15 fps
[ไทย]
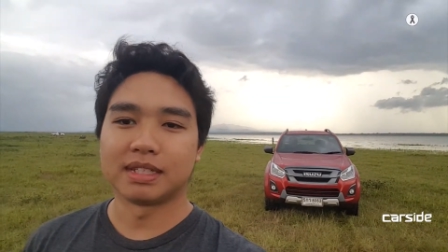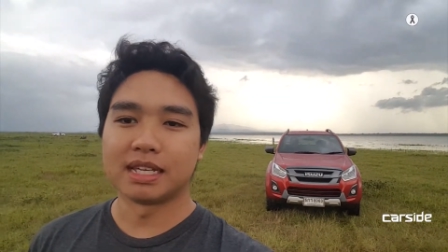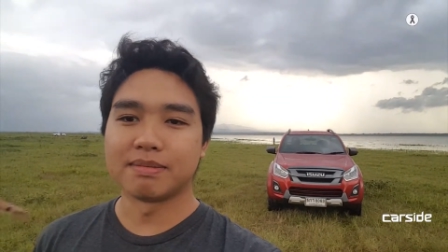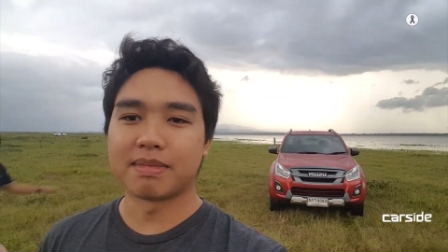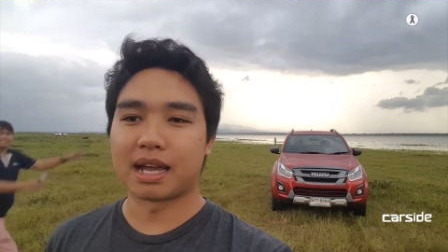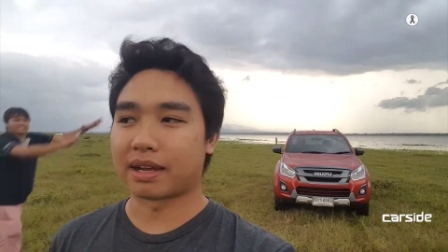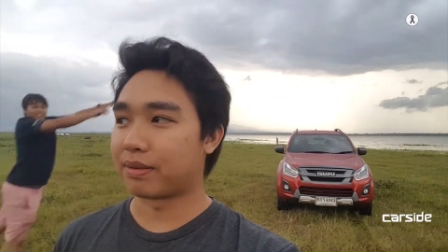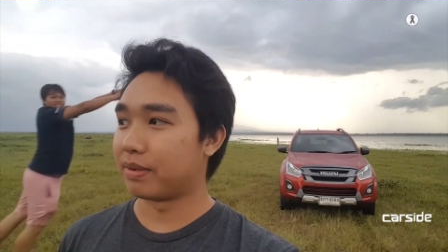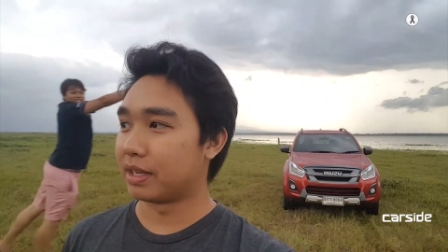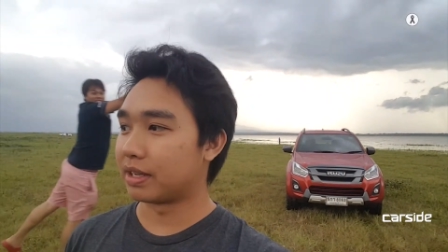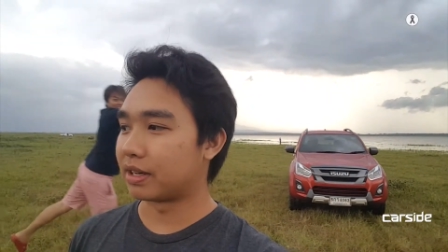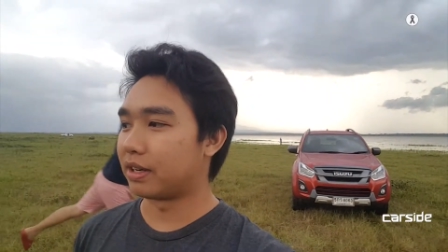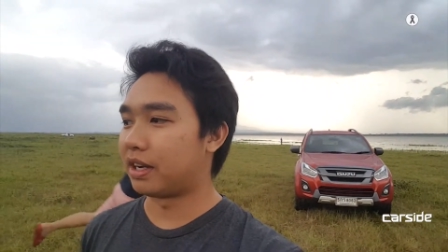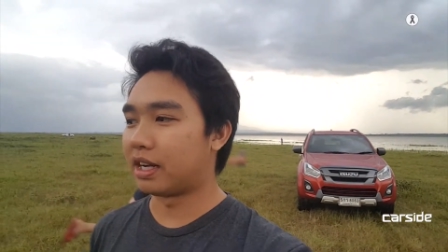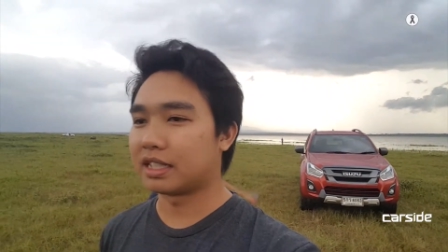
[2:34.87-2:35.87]
d m a c v
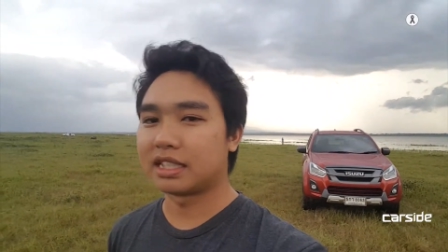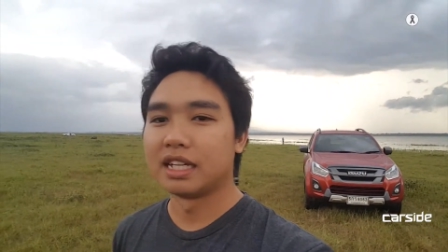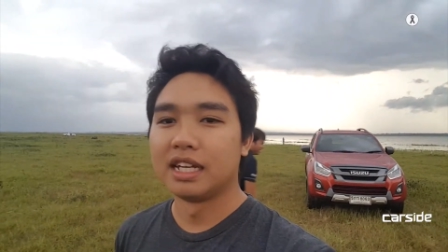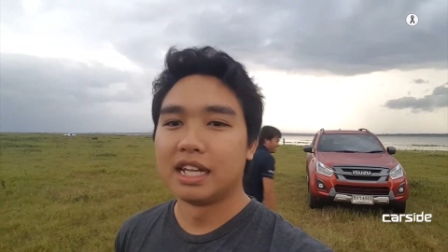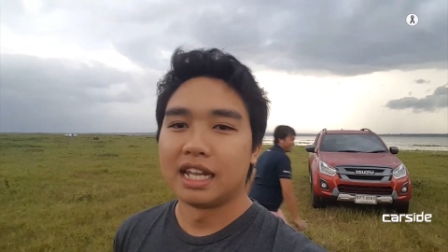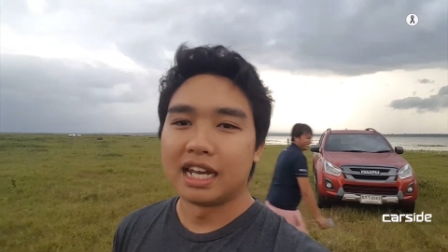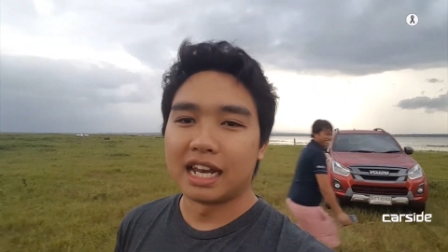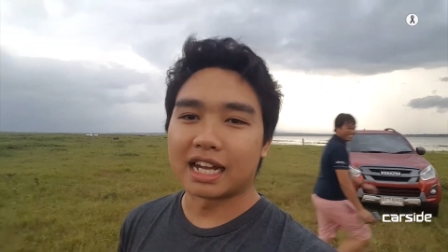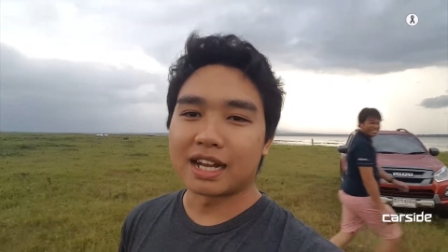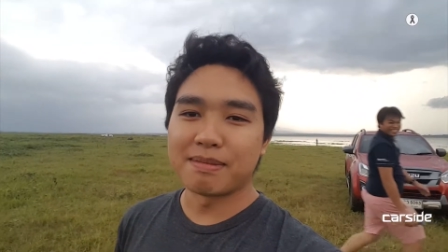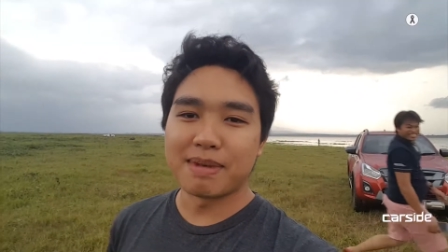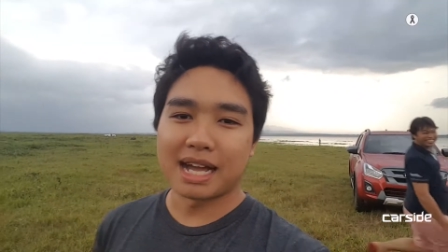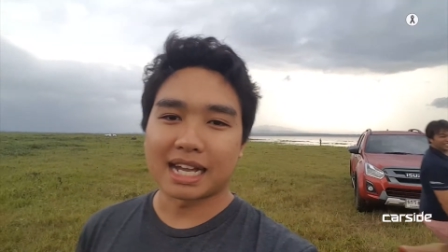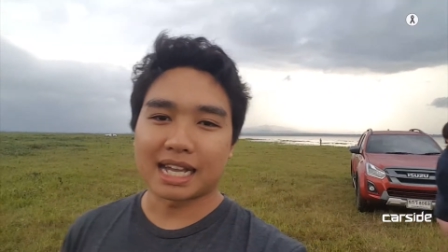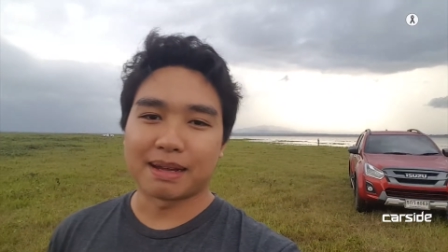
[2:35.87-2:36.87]
Cross แล้วก็
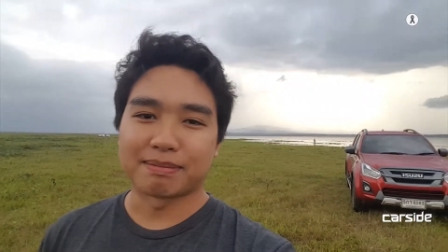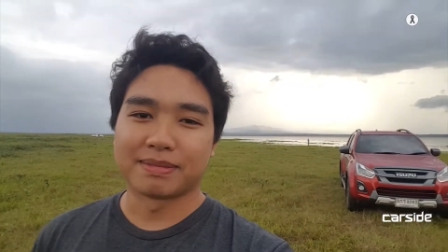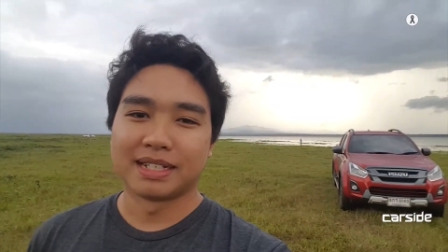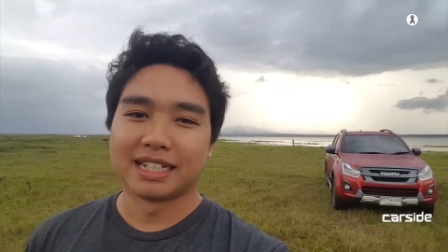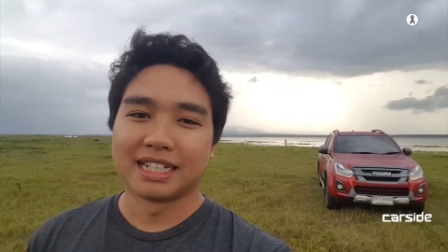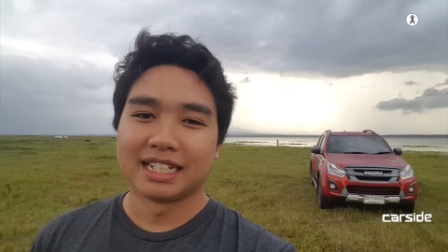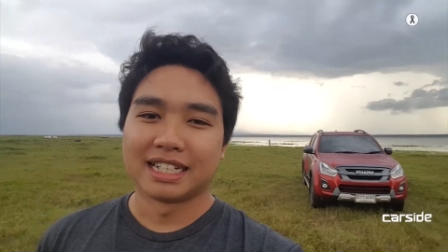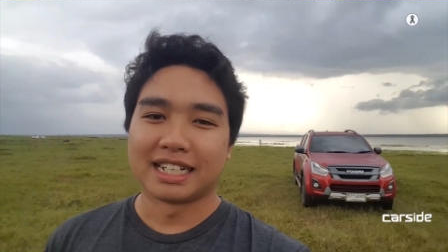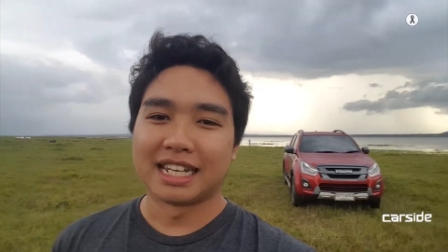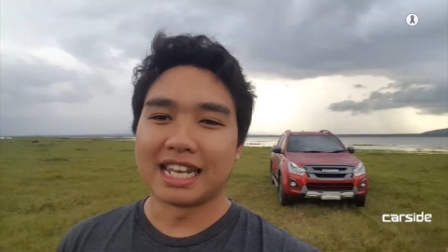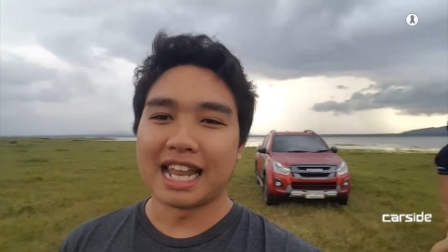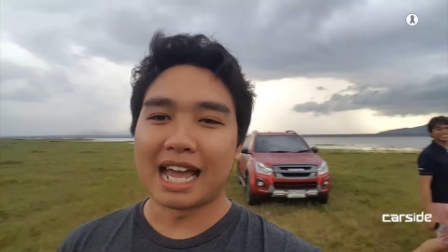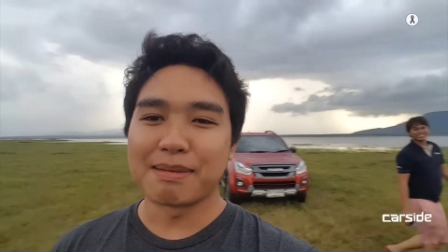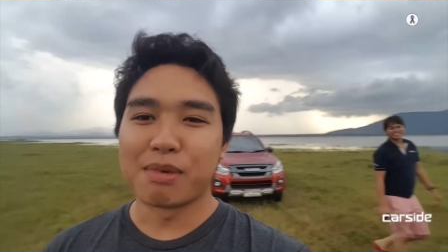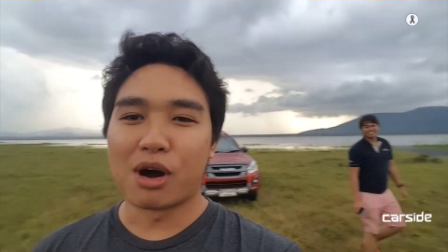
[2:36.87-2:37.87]
มากับ
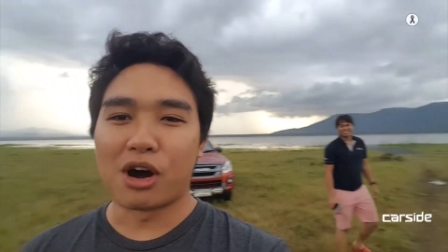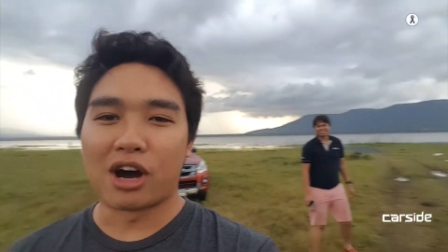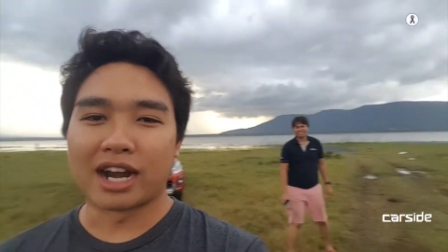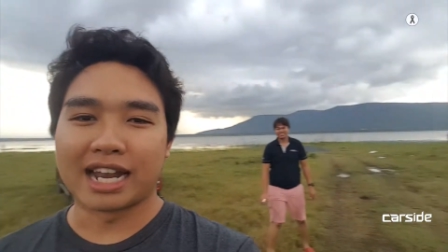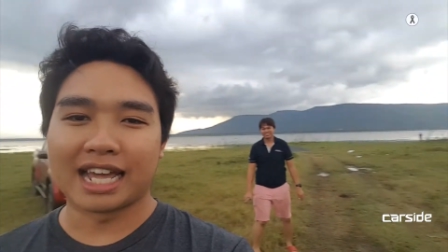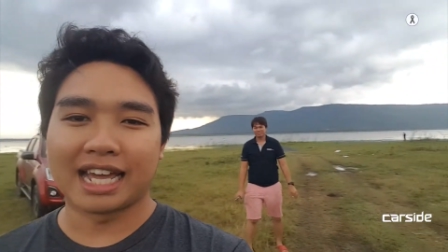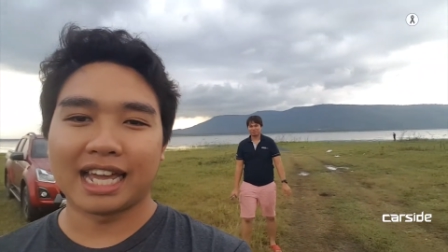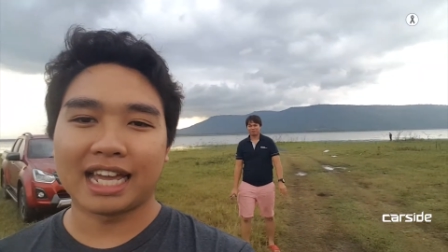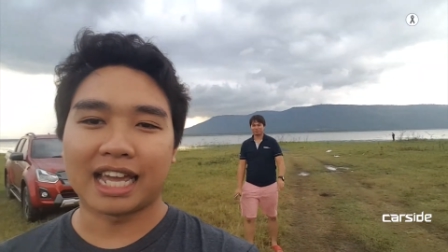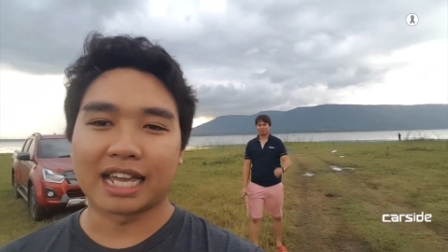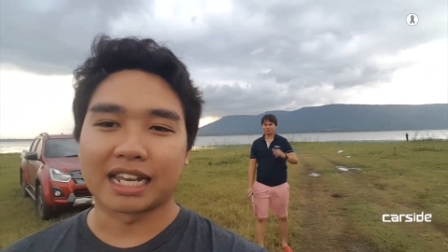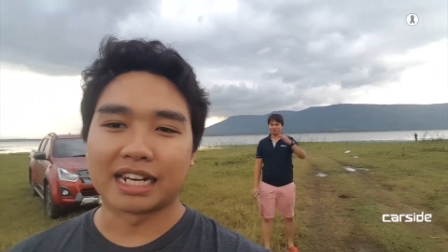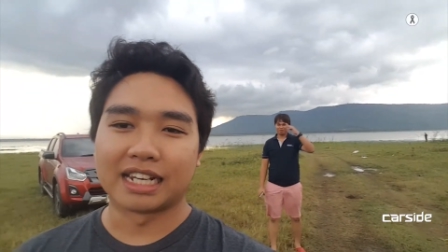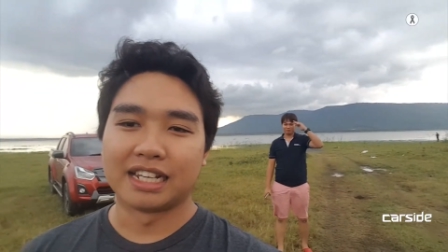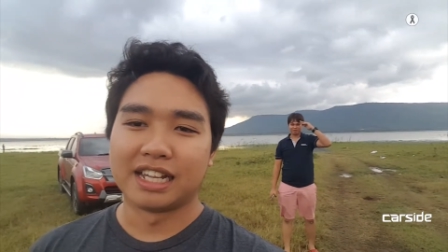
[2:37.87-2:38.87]
นายบอลนะฮะ
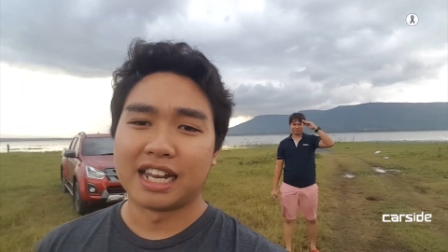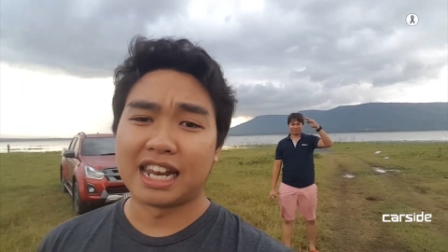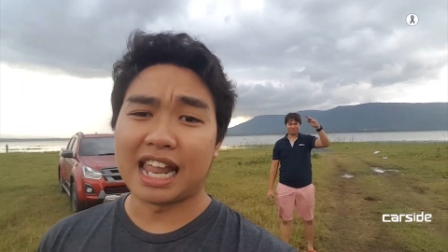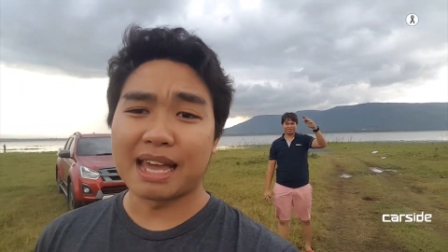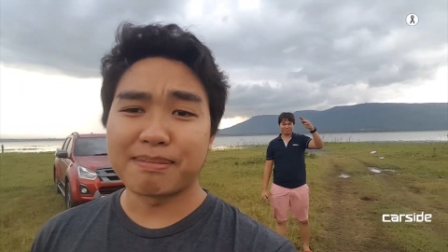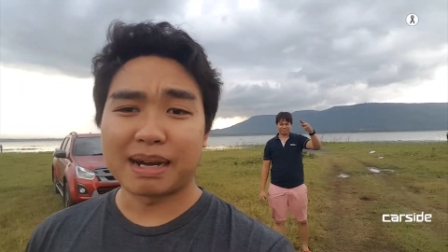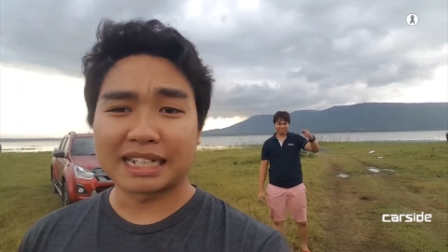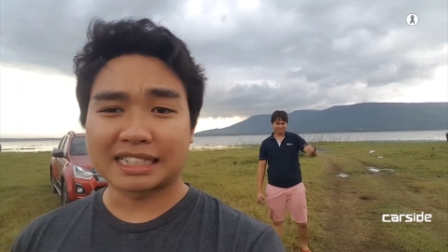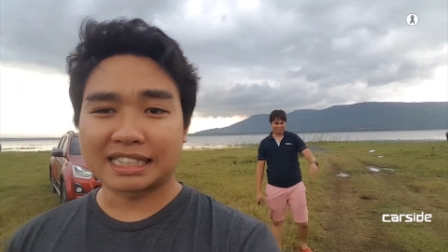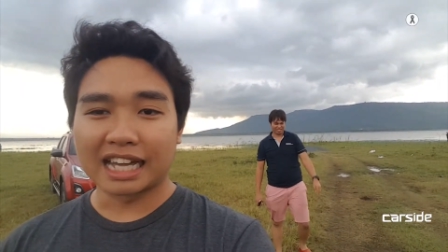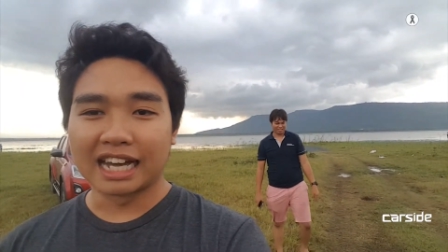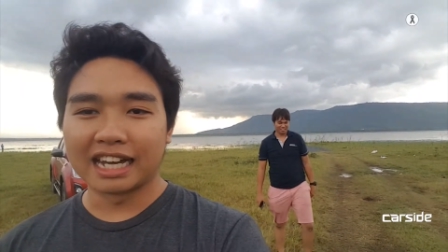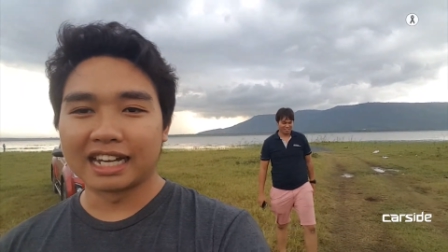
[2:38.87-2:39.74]
แห่งไลบัสเตอ